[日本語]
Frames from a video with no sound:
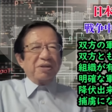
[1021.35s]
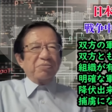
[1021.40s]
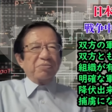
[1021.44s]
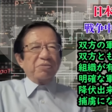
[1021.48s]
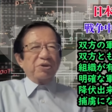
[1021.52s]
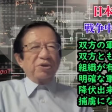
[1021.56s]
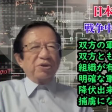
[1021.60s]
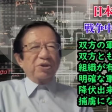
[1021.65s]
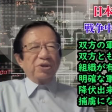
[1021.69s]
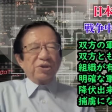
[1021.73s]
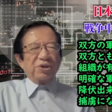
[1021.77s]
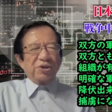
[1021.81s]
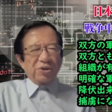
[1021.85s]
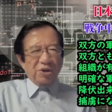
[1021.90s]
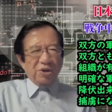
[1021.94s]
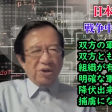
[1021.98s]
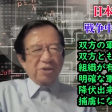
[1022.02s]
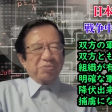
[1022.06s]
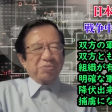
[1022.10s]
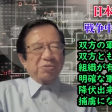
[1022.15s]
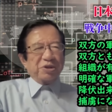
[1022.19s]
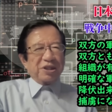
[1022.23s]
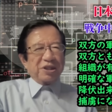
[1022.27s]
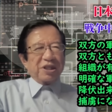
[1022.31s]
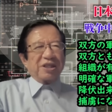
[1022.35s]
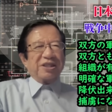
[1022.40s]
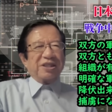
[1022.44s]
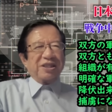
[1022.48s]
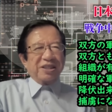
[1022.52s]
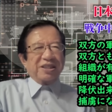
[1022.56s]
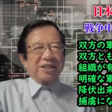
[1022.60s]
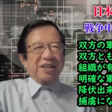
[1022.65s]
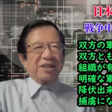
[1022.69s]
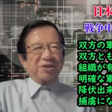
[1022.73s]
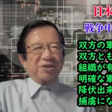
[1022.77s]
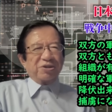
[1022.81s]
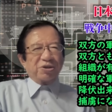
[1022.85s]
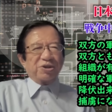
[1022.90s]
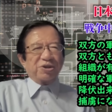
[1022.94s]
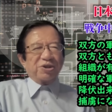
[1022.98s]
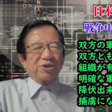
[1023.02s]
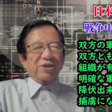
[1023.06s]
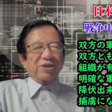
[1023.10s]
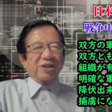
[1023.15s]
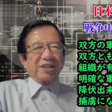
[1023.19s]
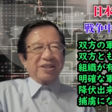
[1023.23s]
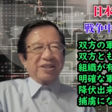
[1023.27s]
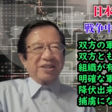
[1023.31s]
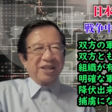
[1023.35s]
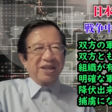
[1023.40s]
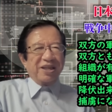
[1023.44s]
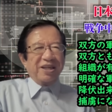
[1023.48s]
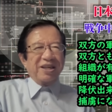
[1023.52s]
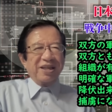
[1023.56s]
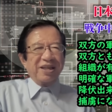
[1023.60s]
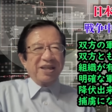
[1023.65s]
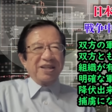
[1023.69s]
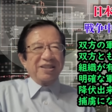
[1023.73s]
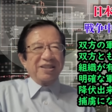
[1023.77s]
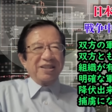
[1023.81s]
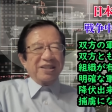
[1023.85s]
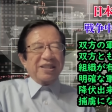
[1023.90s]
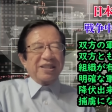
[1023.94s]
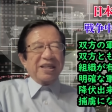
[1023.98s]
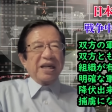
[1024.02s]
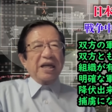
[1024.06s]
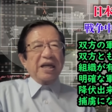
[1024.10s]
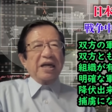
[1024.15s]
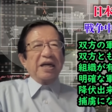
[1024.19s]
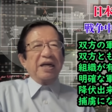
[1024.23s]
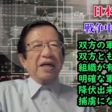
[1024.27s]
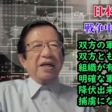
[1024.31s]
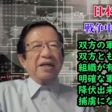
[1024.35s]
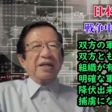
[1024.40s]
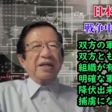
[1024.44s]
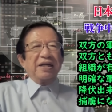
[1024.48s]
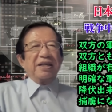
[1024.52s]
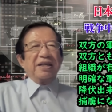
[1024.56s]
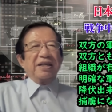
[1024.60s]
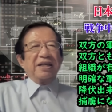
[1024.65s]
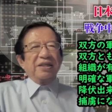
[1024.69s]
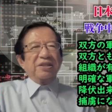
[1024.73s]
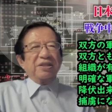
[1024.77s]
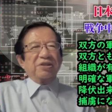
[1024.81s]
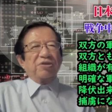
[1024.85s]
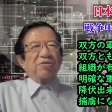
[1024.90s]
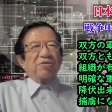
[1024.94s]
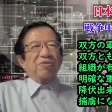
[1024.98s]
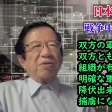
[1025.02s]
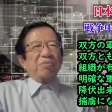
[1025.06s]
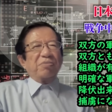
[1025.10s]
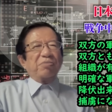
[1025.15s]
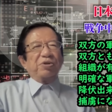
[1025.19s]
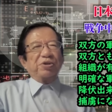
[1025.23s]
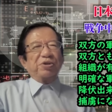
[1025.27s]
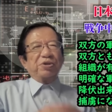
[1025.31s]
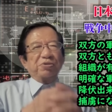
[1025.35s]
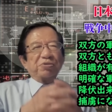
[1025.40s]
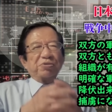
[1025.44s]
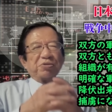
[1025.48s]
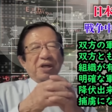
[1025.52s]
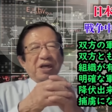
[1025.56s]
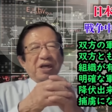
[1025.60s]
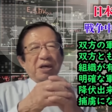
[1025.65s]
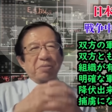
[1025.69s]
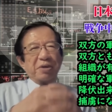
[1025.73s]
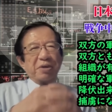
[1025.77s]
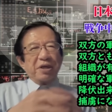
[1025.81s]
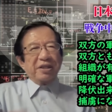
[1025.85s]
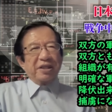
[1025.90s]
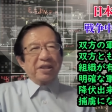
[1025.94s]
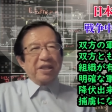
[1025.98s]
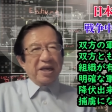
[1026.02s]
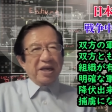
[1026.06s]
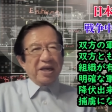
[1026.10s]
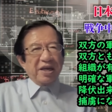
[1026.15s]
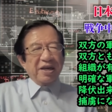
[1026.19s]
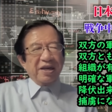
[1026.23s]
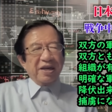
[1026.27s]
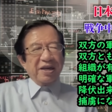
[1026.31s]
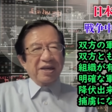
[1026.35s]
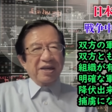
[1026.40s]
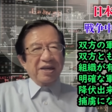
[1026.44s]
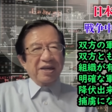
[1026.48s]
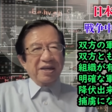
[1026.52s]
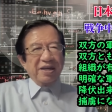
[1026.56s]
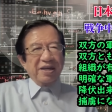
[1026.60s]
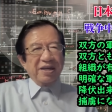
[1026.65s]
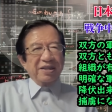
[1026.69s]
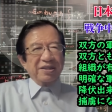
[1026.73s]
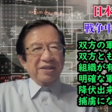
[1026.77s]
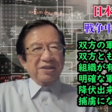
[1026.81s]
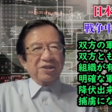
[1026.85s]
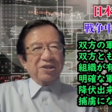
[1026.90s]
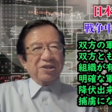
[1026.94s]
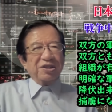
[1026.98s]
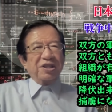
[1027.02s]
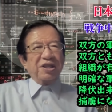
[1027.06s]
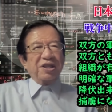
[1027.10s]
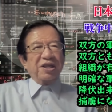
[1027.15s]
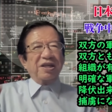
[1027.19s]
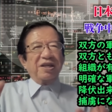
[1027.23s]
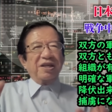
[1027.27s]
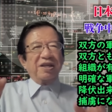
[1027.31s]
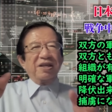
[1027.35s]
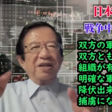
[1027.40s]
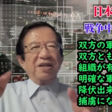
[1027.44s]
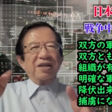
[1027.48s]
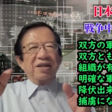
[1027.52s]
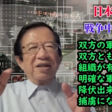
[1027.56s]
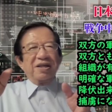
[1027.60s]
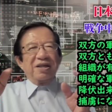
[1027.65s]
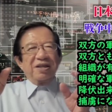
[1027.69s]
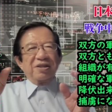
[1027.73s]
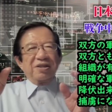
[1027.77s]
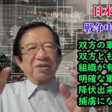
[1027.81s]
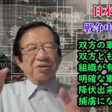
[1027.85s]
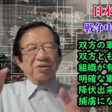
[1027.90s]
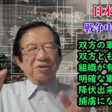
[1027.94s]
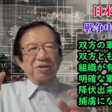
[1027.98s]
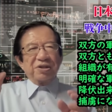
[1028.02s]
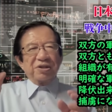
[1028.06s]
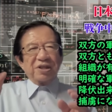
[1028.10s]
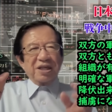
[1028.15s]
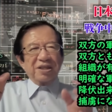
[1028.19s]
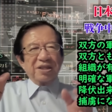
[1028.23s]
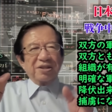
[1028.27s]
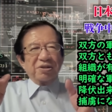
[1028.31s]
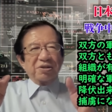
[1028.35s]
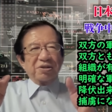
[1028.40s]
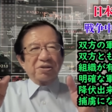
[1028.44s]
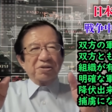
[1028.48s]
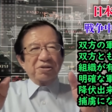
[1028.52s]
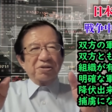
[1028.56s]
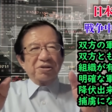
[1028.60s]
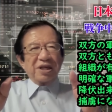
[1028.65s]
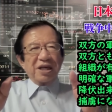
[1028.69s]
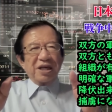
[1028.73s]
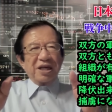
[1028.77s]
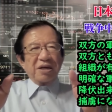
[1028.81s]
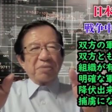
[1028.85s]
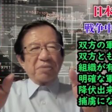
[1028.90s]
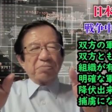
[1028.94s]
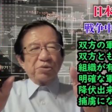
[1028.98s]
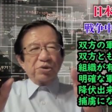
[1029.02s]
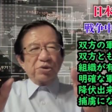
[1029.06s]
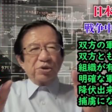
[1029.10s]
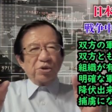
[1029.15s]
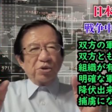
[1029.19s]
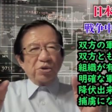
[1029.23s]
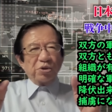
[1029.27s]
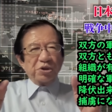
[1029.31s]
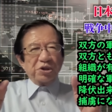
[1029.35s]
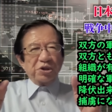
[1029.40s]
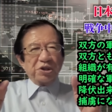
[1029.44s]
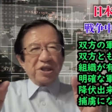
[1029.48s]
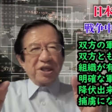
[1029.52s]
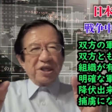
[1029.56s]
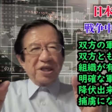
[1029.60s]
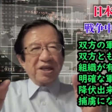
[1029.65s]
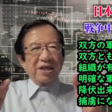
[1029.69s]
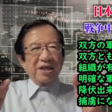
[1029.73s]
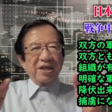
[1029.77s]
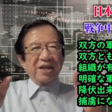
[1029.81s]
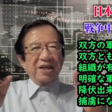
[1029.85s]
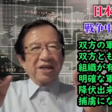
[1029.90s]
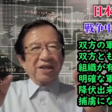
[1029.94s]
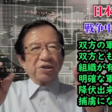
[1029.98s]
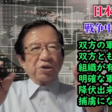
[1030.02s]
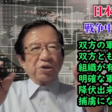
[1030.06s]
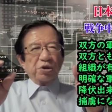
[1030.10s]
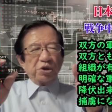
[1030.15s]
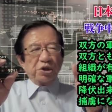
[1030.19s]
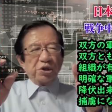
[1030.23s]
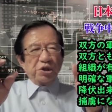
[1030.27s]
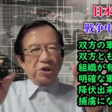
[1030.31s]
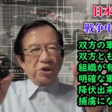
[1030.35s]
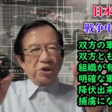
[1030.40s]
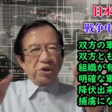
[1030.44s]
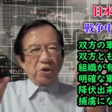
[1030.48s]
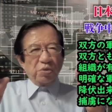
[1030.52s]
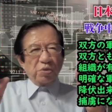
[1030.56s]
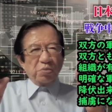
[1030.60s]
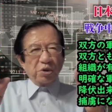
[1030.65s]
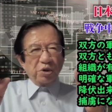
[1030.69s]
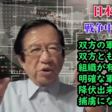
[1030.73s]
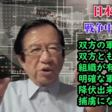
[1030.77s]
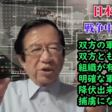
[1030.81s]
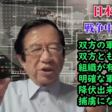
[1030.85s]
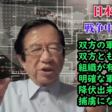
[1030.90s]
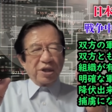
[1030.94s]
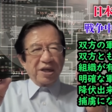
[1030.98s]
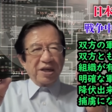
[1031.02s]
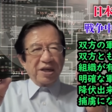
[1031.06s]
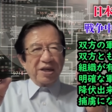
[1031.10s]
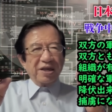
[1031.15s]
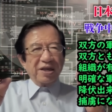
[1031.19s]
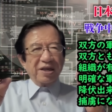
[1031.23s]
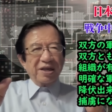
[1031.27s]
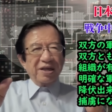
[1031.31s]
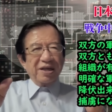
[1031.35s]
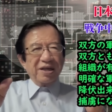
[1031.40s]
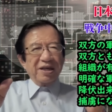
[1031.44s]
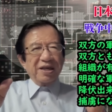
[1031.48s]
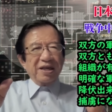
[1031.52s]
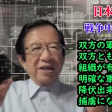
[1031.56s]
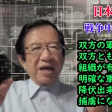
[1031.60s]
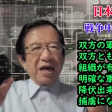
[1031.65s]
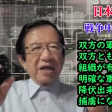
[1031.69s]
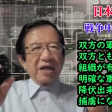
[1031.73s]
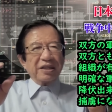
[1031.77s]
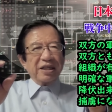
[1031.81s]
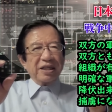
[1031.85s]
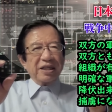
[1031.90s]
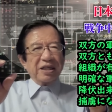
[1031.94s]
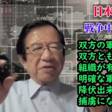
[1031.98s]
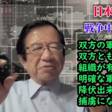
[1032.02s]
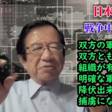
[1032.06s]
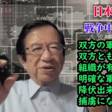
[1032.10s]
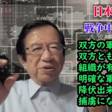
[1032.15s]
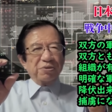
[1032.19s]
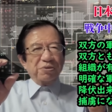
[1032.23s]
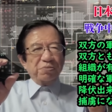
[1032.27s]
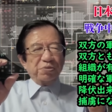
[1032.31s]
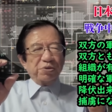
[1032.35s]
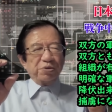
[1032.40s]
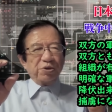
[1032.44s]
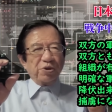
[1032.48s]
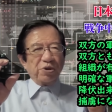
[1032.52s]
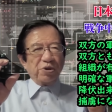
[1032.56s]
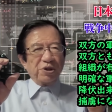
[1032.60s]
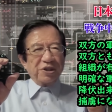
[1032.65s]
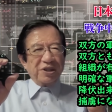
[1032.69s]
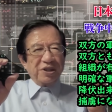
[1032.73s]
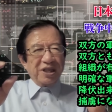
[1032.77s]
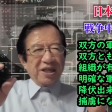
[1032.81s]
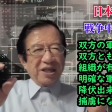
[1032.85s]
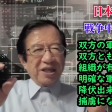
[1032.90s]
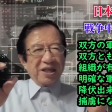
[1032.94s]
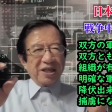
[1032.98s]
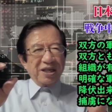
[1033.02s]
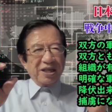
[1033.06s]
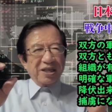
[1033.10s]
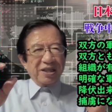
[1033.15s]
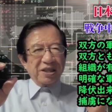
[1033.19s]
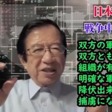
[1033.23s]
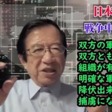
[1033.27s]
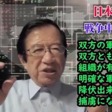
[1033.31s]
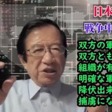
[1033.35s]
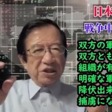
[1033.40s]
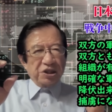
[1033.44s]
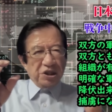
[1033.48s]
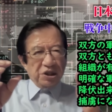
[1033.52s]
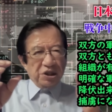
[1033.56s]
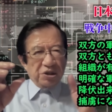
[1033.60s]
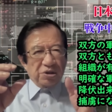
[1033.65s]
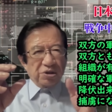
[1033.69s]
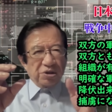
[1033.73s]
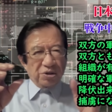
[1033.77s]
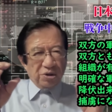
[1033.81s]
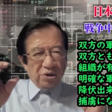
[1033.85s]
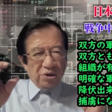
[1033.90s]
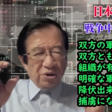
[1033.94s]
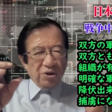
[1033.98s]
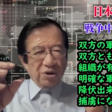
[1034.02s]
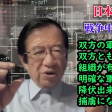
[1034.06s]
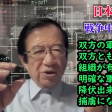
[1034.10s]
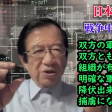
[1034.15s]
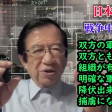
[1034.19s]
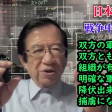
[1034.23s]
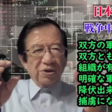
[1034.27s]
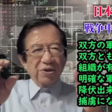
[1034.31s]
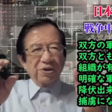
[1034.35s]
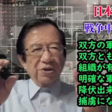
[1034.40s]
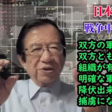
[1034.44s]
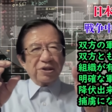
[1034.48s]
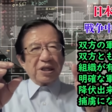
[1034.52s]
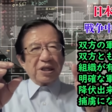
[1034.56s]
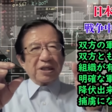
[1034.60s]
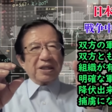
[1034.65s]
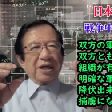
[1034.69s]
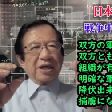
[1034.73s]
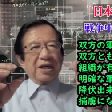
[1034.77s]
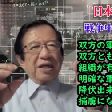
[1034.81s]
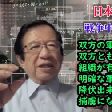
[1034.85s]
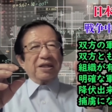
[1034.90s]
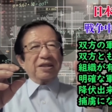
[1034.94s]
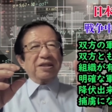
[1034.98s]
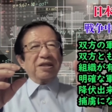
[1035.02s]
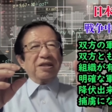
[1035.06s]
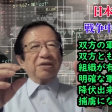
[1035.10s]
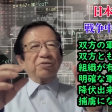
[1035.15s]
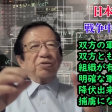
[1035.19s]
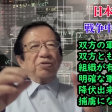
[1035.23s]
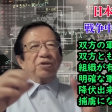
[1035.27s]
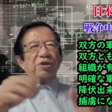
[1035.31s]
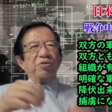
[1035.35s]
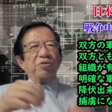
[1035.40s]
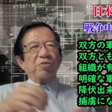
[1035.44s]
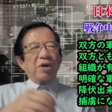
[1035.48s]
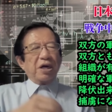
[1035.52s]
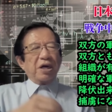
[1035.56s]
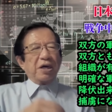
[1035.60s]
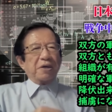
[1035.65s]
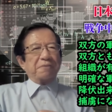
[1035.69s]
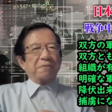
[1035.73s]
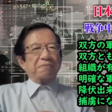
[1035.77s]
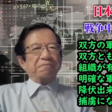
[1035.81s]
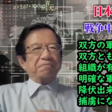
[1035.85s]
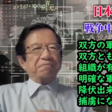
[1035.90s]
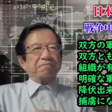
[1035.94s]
ものすごく難しい戦争っていうのはですね。ですから、それはもう言うのやめて、そして、軍隊と軍隊が武装して、組織を持って、派手な軍服を着て、きちっと、戦ってる時は